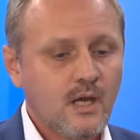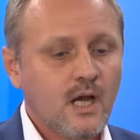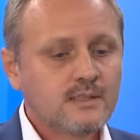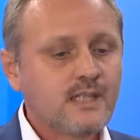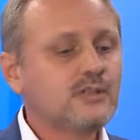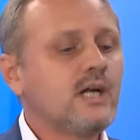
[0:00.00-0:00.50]

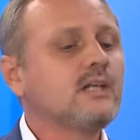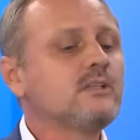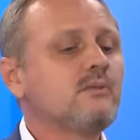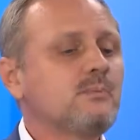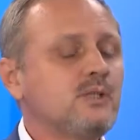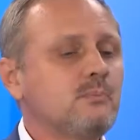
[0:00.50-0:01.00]
Скажи, как ты
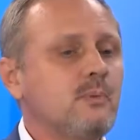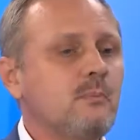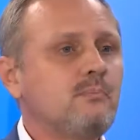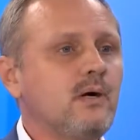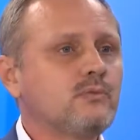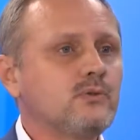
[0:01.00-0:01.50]
вообще
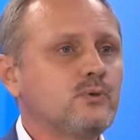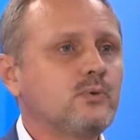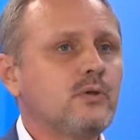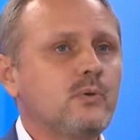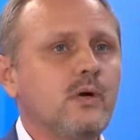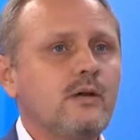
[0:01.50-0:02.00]
попал в эту
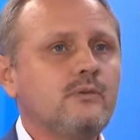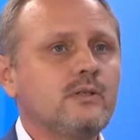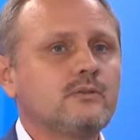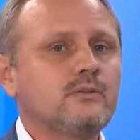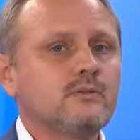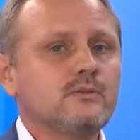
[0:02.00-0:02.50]

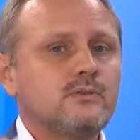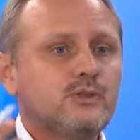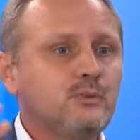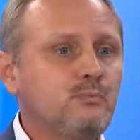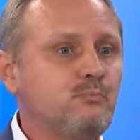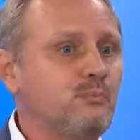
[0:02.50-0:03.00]
круговерть
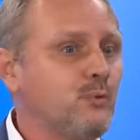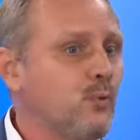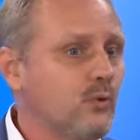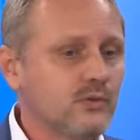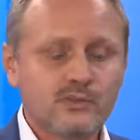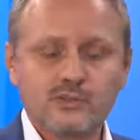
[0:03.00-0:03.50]

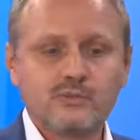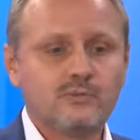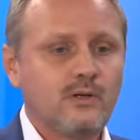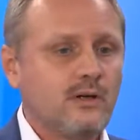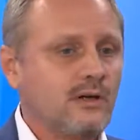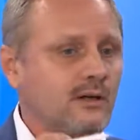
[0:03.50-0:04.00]

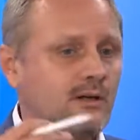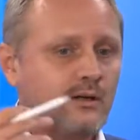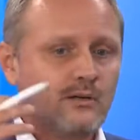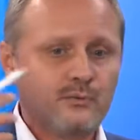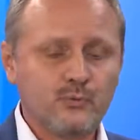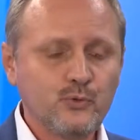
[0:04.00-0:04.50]

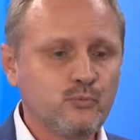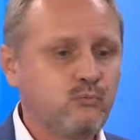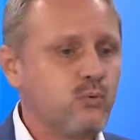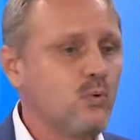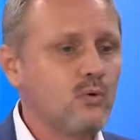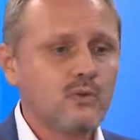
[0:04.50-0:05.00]
чемпионства,
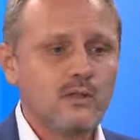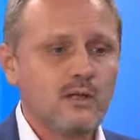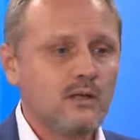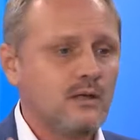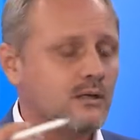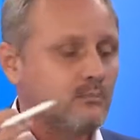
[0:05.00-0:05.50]

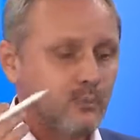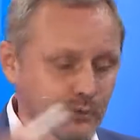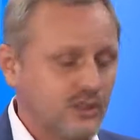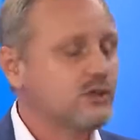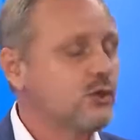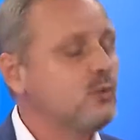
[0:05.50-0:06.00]
футбола,
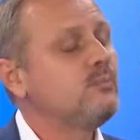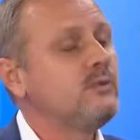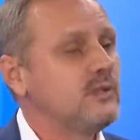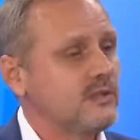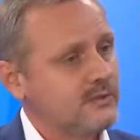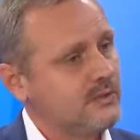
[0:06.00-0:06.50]
пусть даже
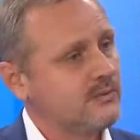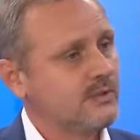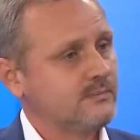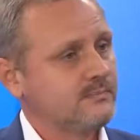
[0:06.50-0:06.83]
любительского?